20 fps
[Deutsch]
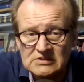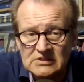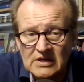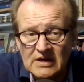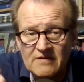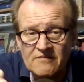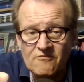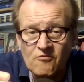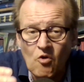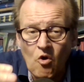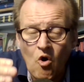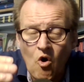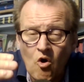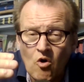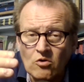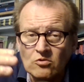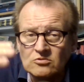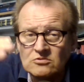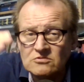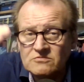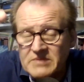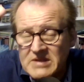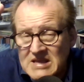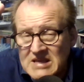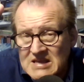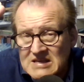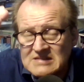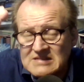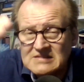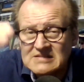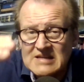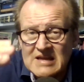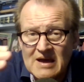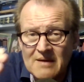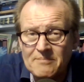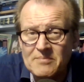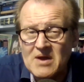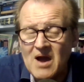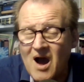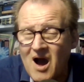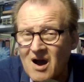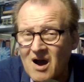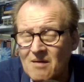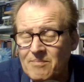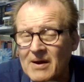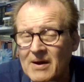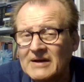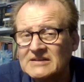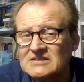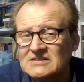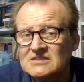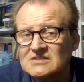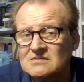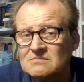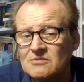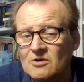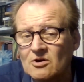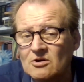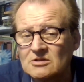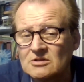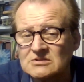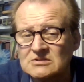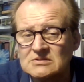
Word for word: ja, wo und wie ist er bearbeitet worden.